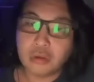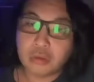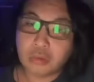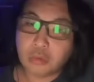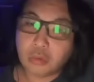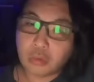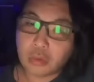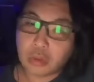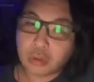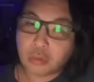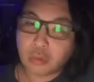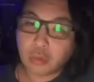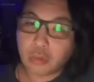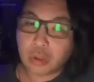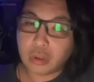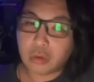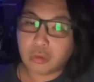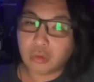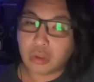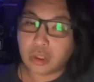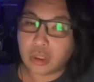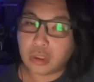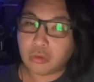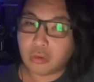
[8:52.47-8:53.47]
俺、これ
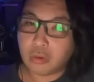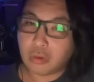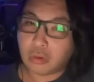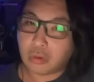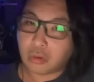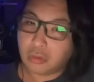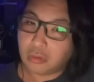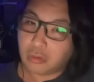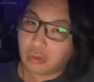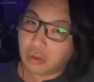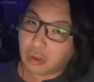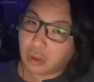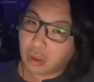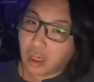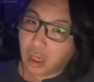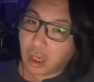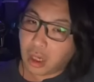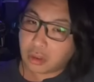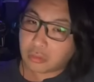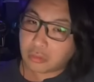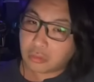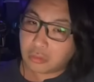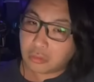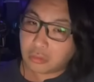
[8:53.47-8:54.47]
これの、
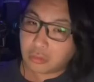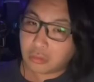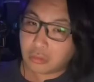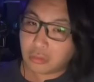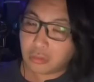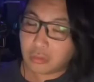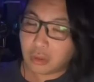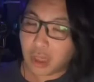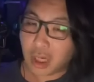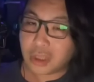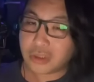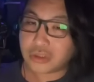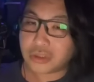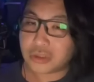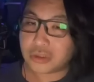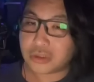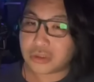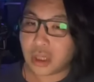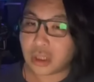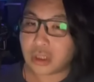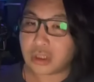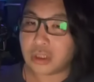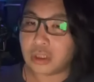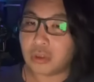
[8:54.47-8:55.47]
あのー、配信
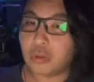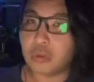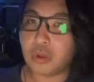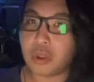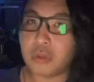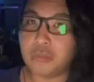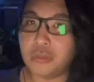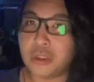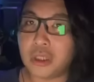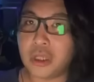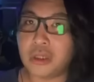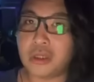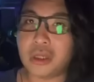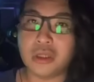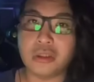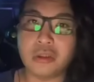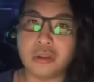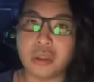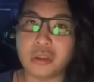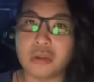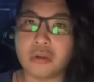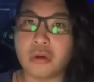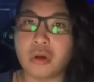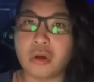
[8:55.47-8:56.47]
最近俺見れない
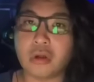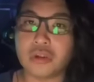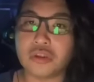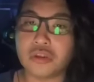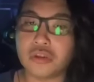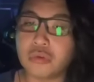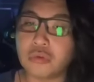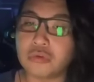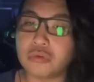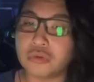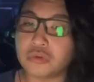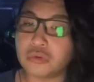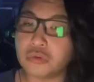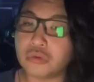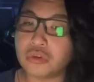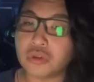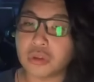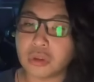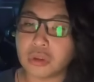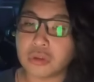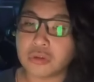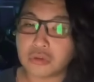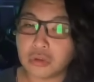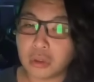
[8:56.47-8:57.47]
んだって話よくする
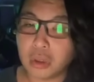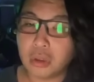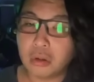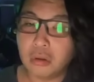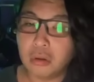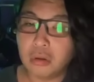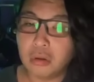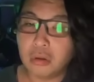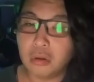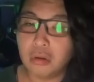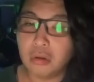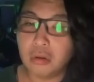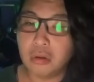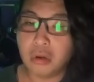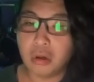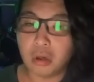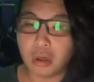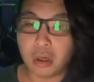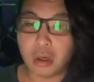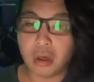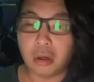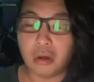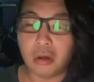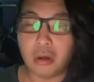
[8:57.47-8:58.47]
じゃないですか。
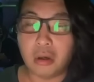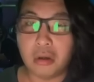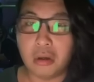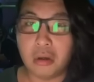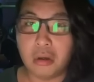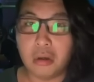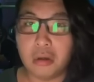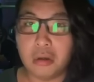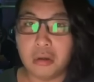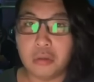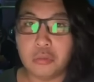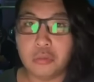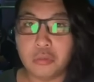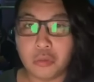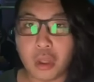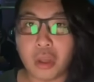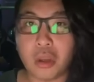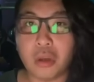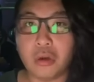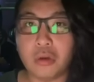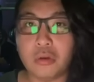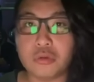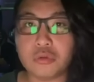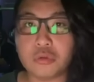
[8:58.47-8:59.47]
はあ。ね
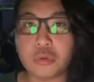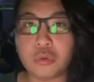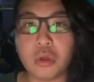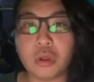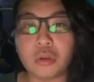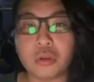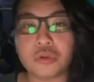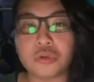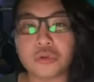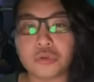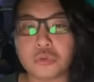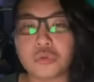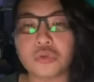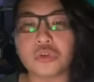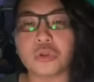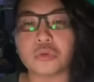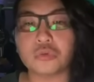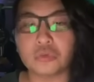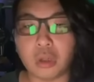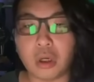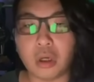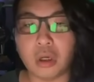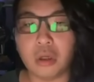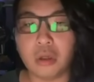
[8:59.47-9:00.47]
え、その話するじゃ
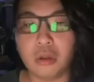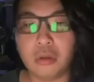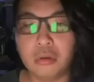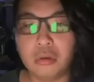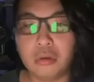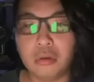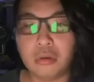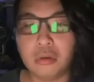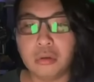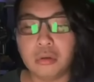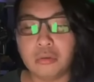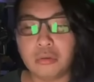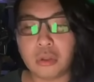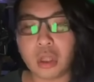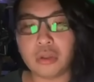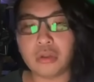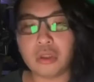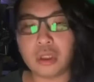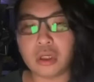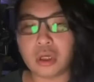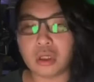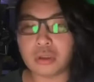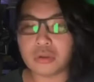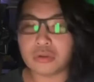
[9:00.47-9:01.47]
んな。な
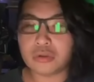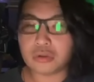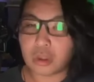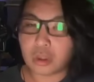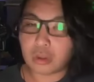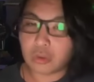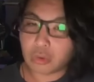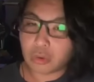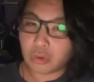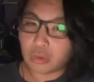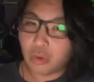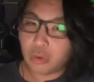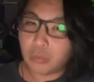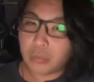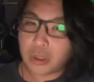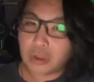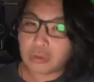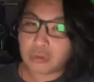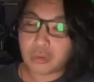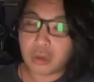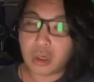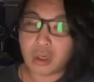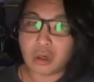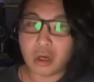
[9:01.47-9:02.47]
んでかっつったら俺
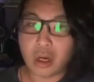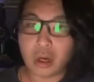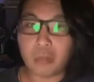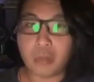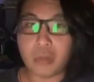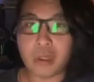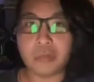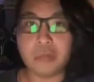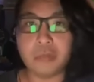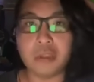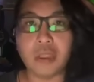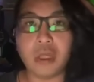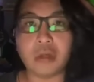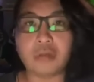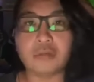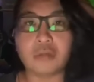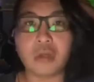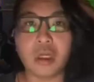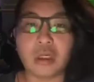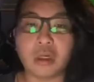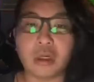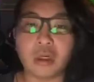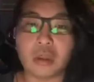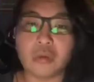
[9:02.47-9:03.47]
コメント欄があんまり見たく
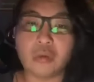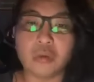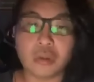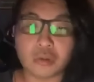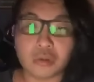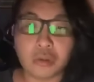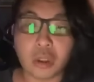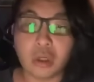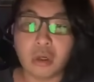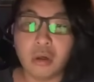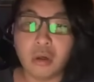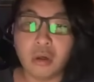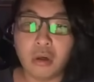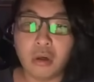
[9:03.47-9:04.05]
ないからとかさ。